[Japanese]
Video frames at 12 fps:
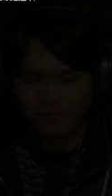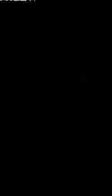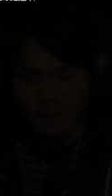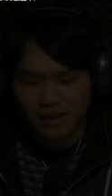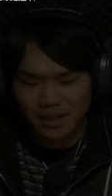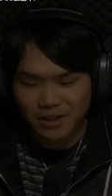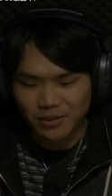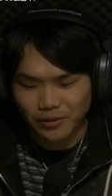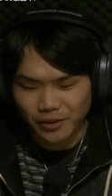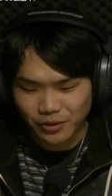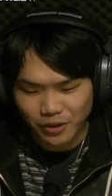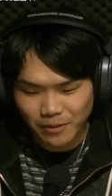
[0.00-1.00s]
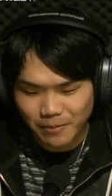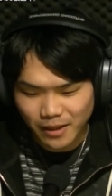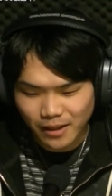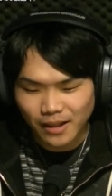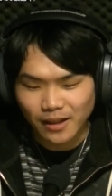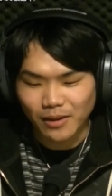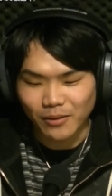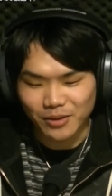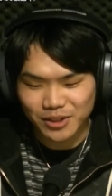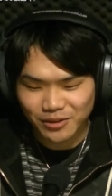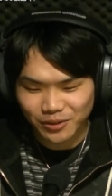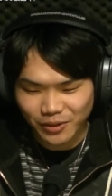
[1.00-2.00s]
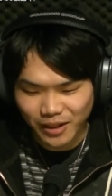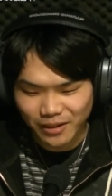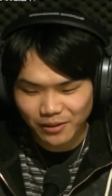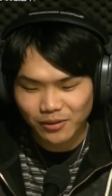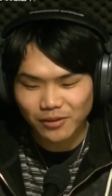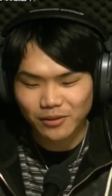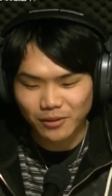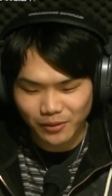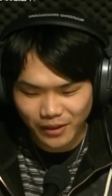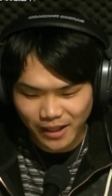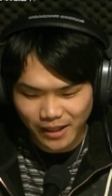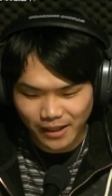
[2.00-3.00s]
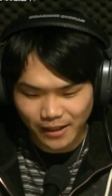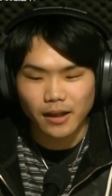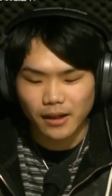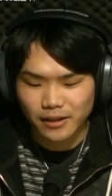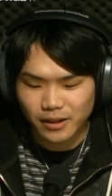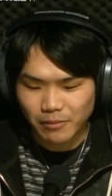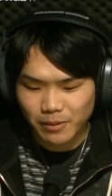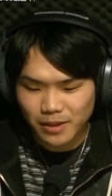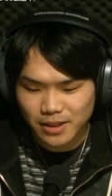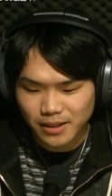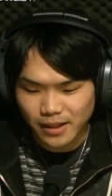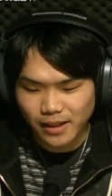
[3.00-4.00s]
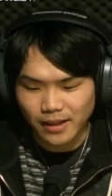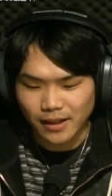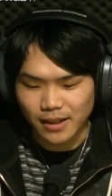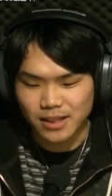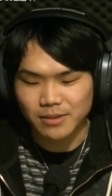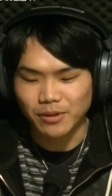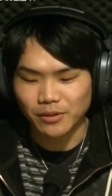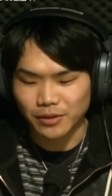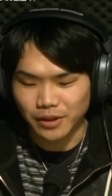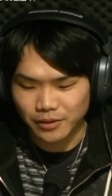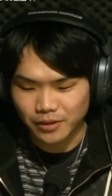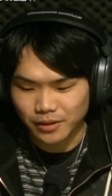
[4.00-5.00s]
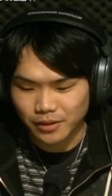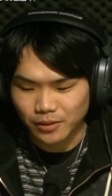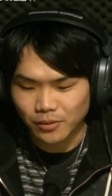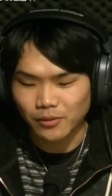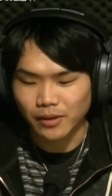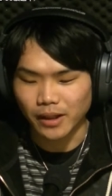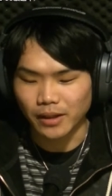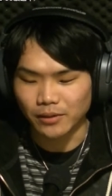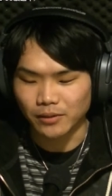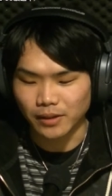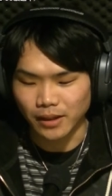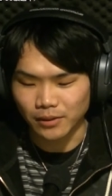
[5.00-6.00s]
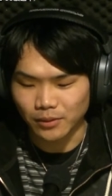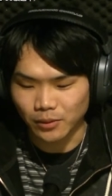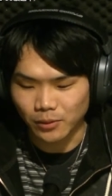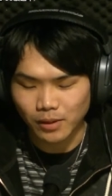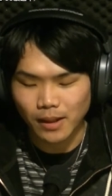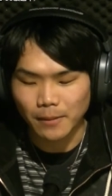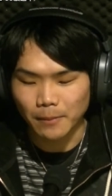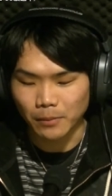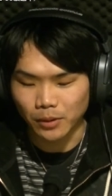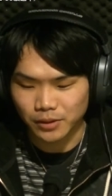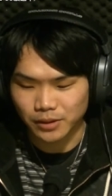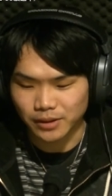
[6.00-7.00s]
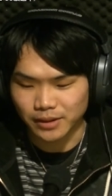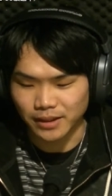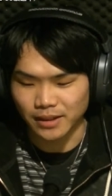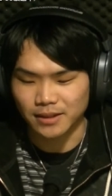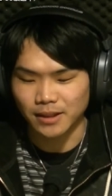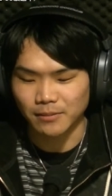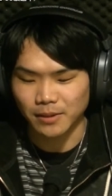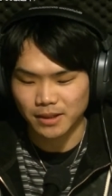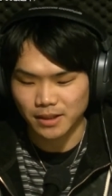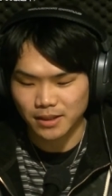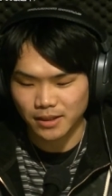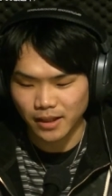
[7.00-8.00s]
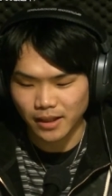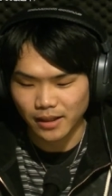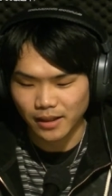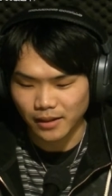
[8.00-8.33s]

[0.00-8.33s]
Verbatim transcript: まさしの一人部屋お仕事編のコーナー改めまして初めの2分今回の担当は僕安田正史で